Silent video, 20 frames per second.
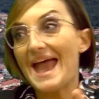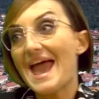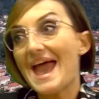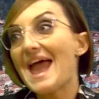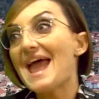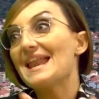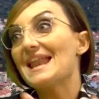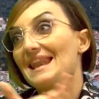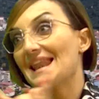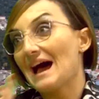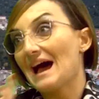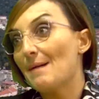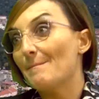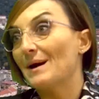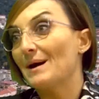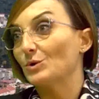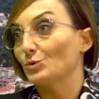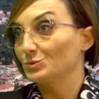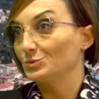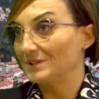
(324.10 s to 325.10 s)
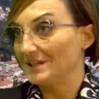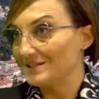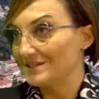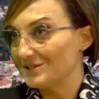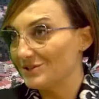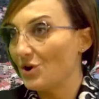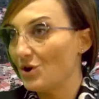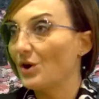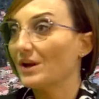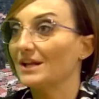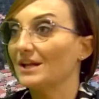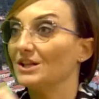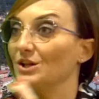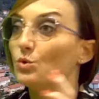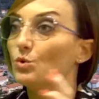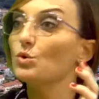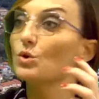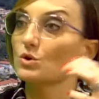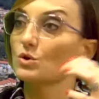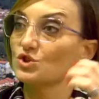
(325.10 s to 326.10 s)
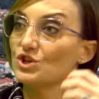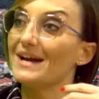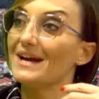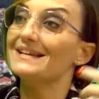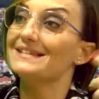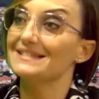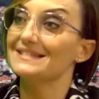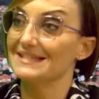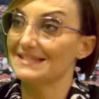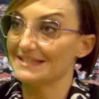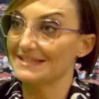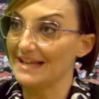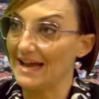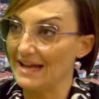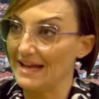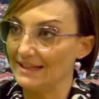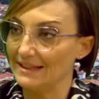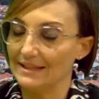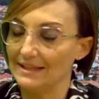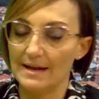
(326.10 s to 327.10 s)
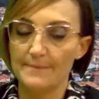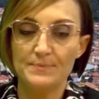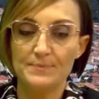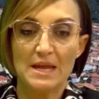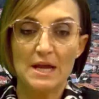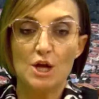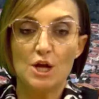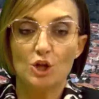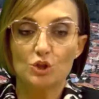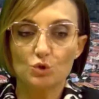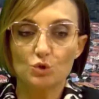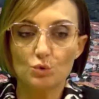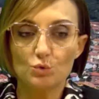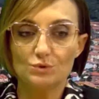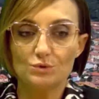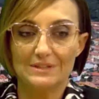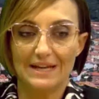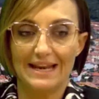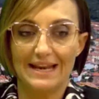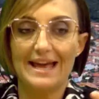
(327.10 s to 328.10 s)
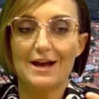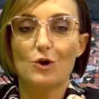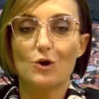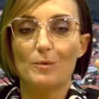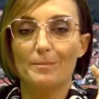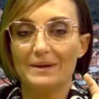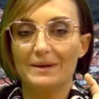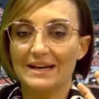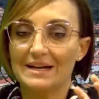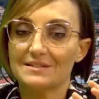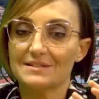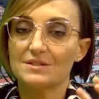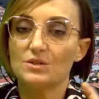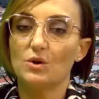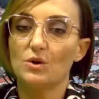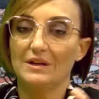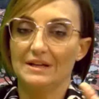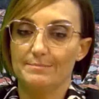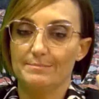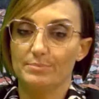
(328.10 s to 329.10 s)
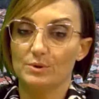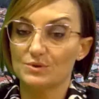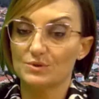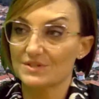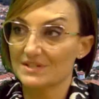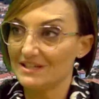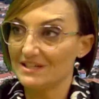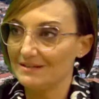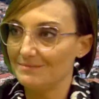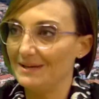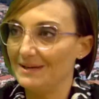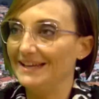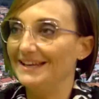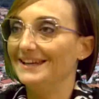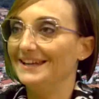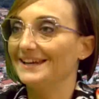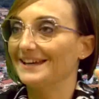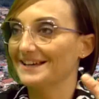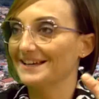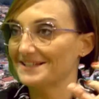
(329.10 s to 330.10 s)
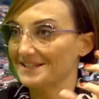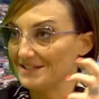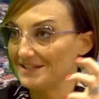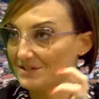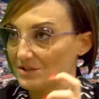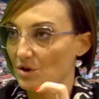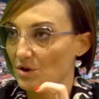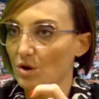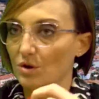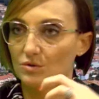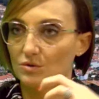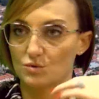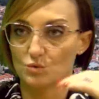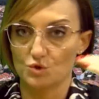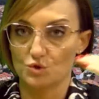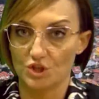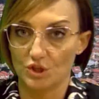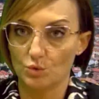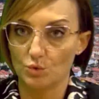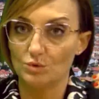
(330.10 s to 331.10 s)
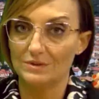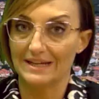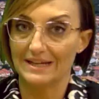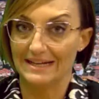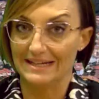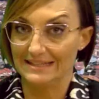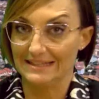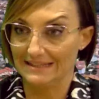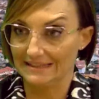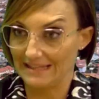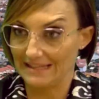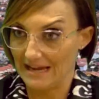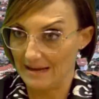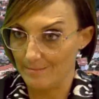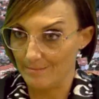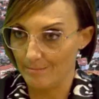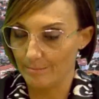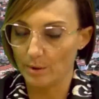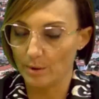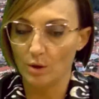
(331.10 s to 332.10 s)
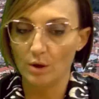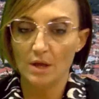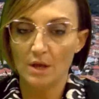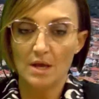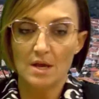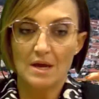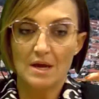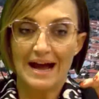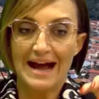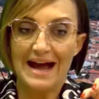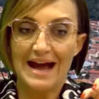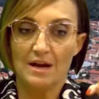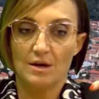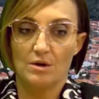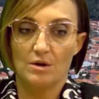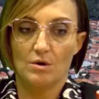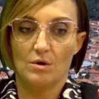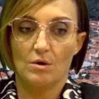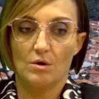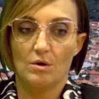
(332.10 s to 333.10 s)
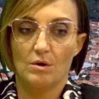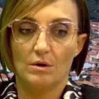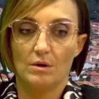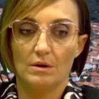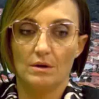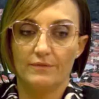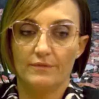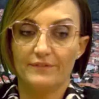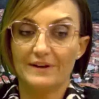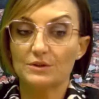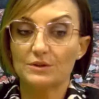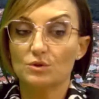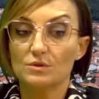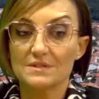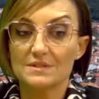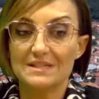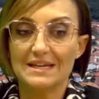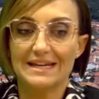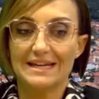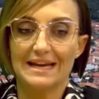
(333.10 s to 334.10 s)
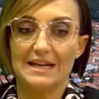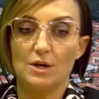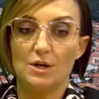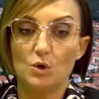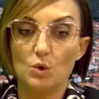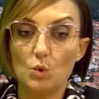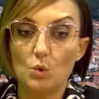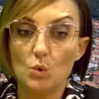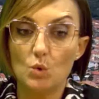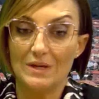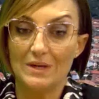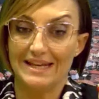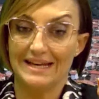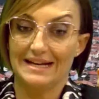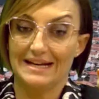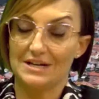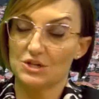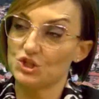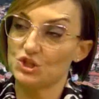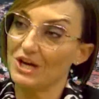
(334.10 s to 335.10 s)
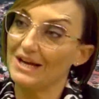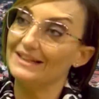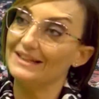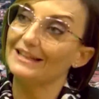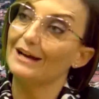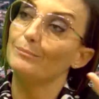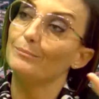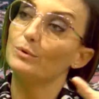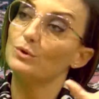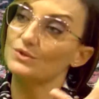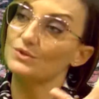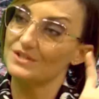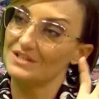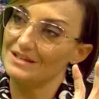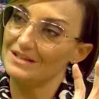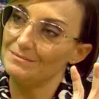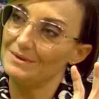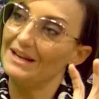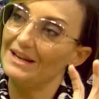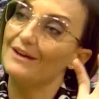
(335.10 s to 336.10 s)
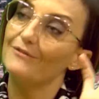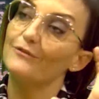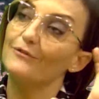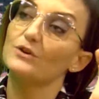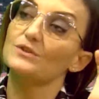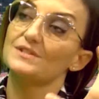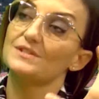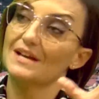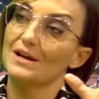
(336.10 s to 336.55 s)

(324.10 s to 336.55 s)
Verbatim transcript: e la manutenzione di uno già esistente tutte le combinazioni possibili che si sono succedute nel tempo hanno eh, fatto sì che l'unica scelta possibile fosse